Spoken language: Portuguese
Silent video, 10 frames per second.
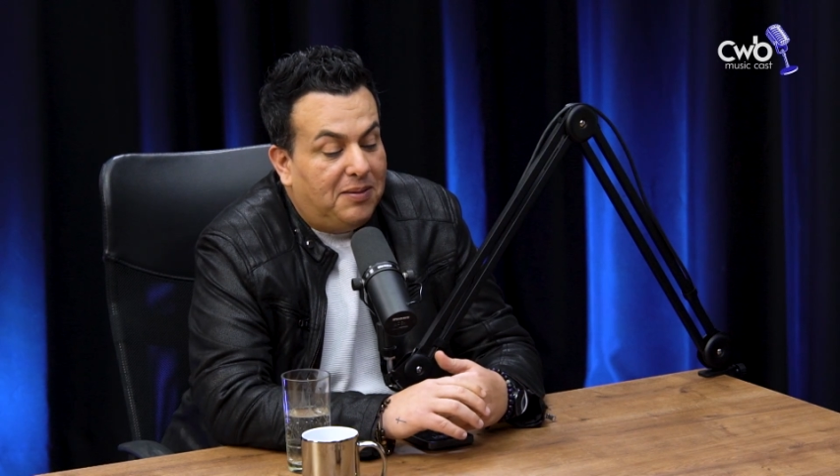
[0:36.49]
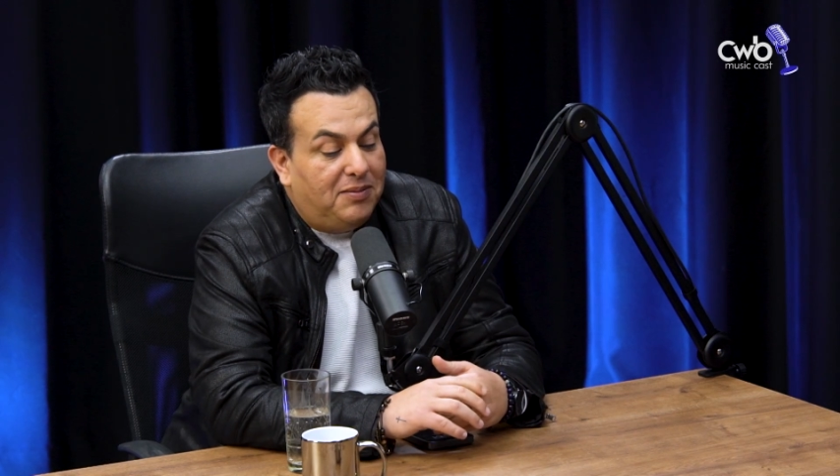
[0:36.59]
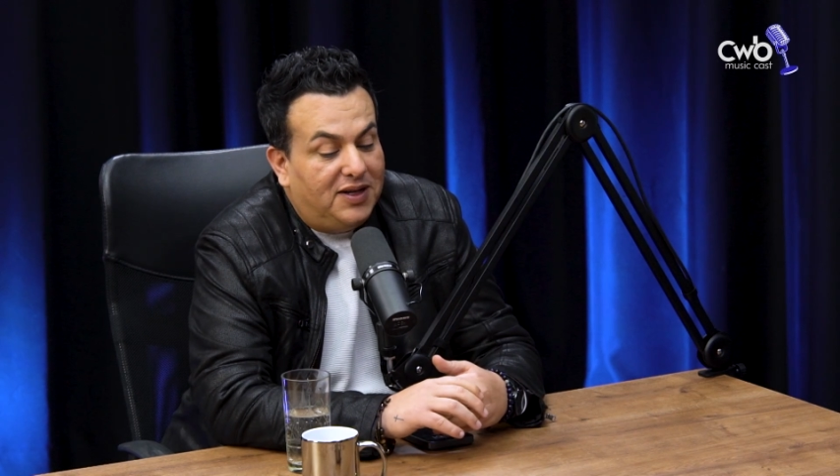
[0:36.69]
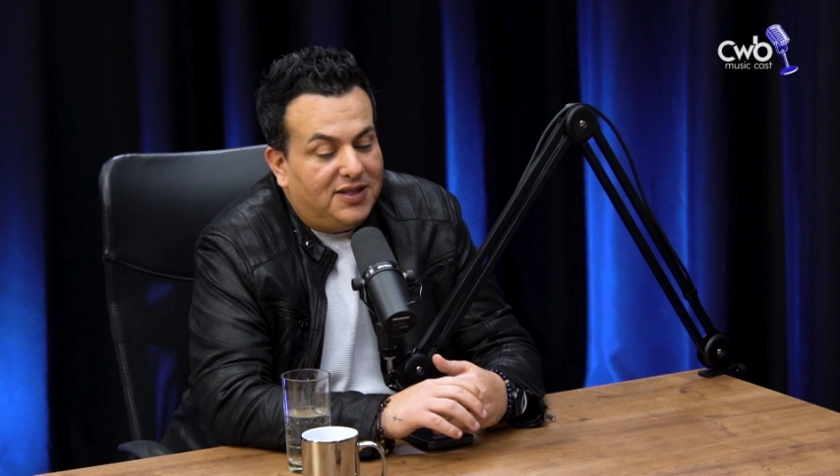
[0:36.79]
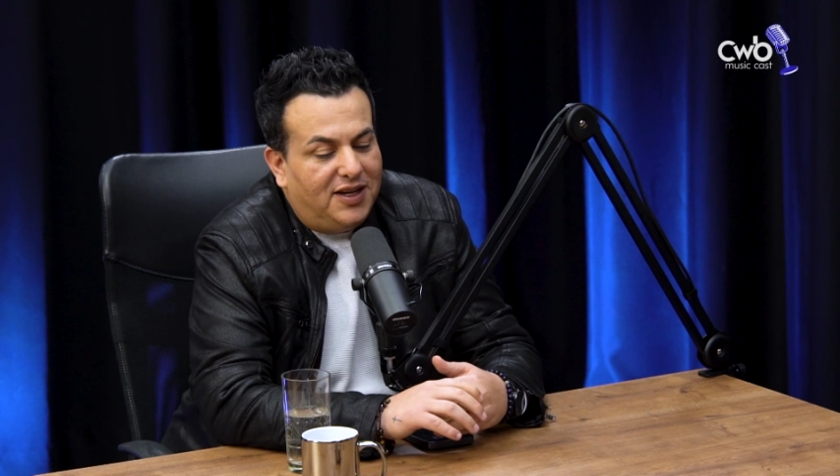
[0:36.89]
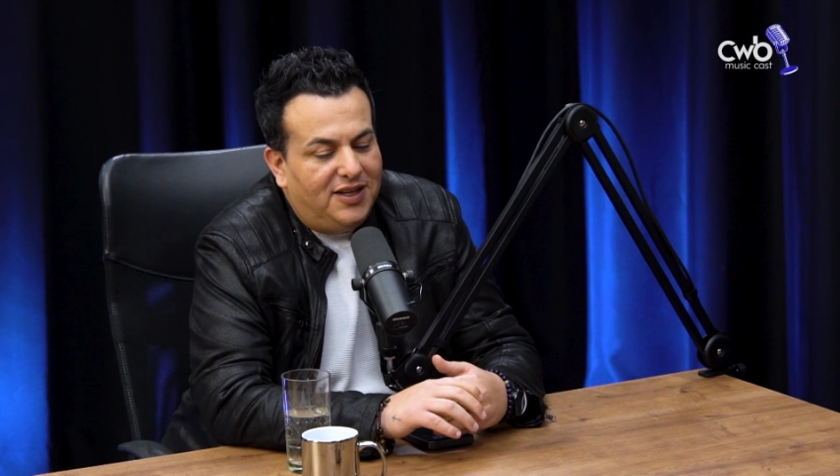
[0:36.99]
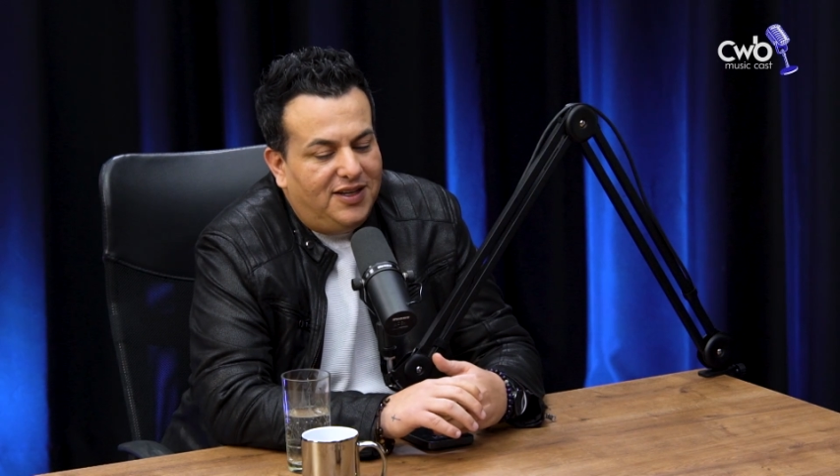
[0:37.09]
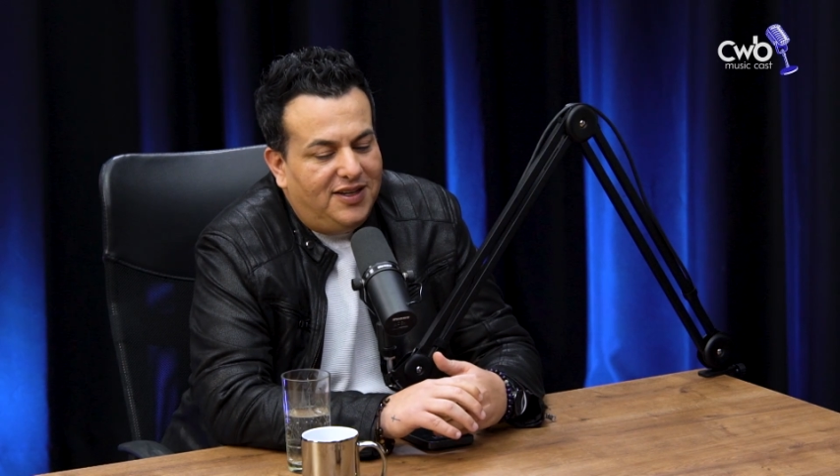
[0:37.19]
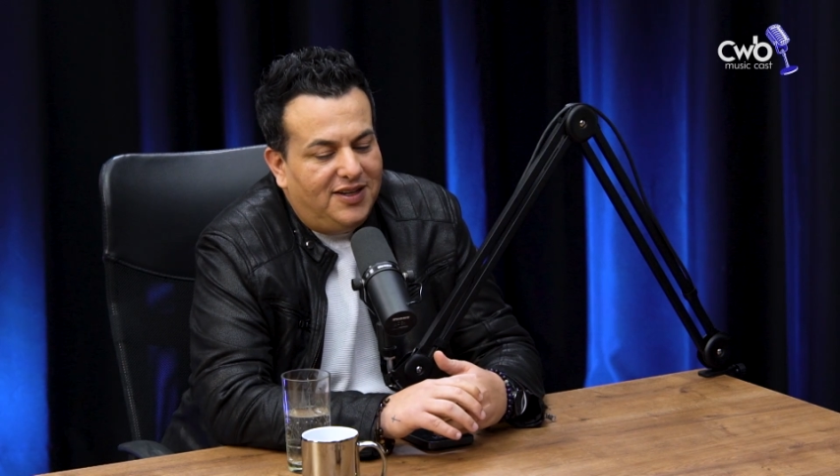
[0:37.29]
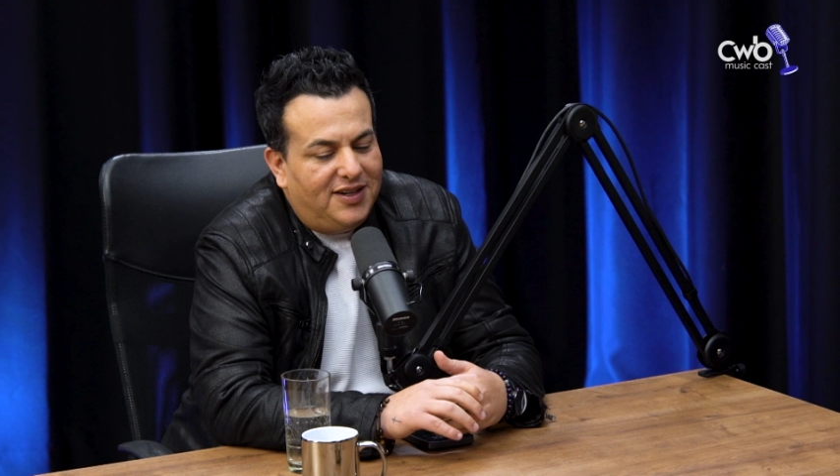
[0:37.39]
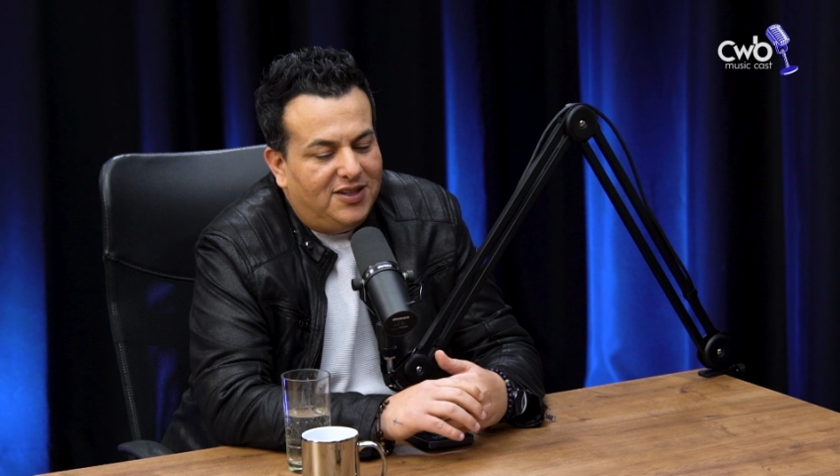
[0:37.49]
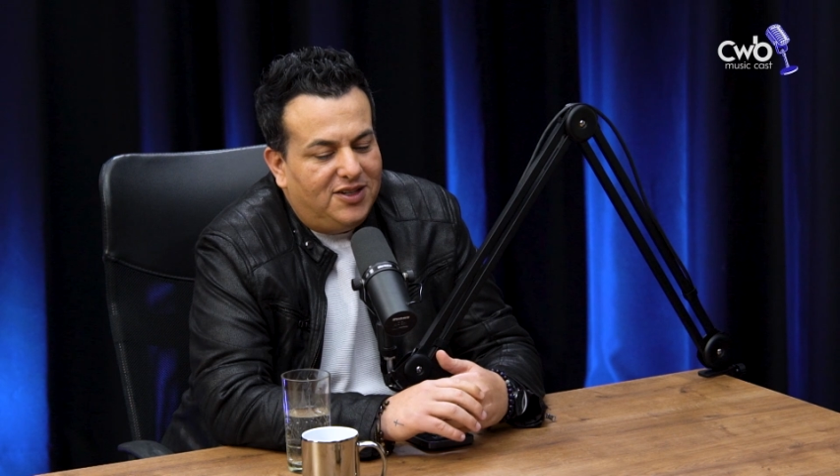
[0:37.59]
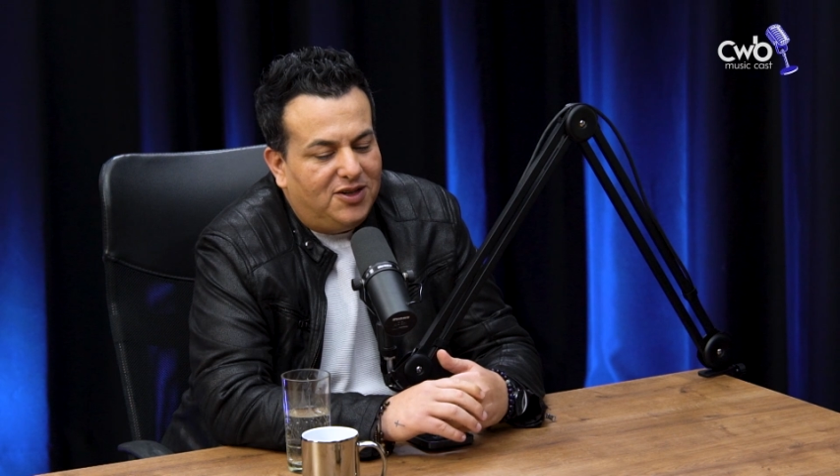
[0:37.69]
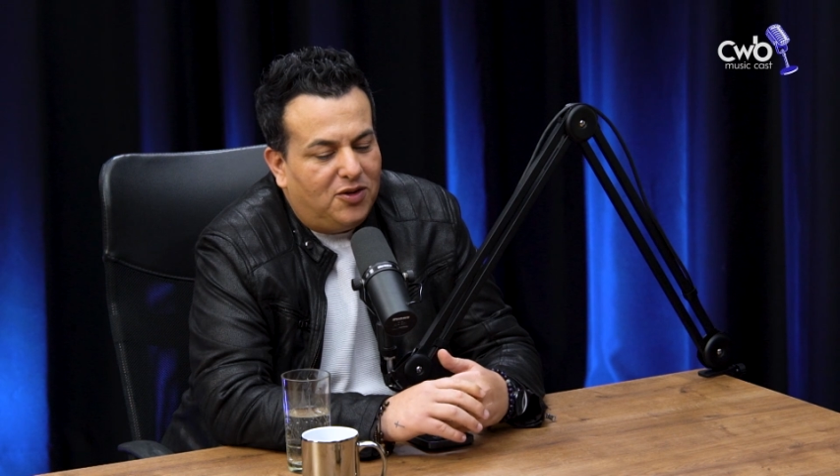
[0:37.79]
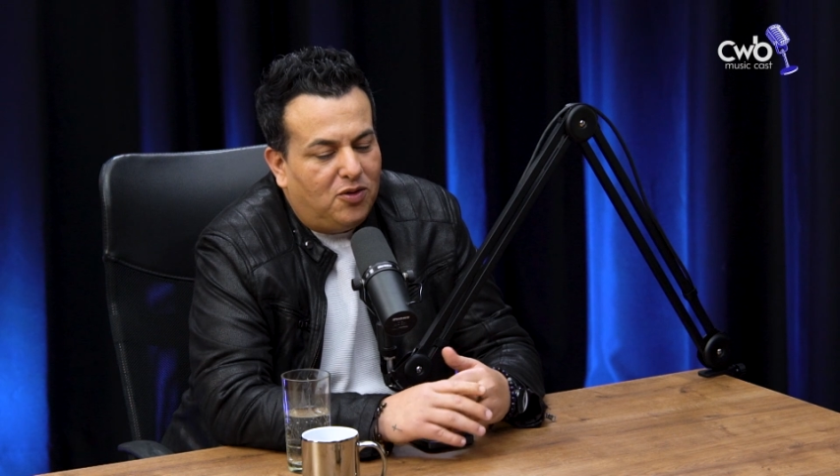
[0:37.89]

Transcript: Mas aí a gente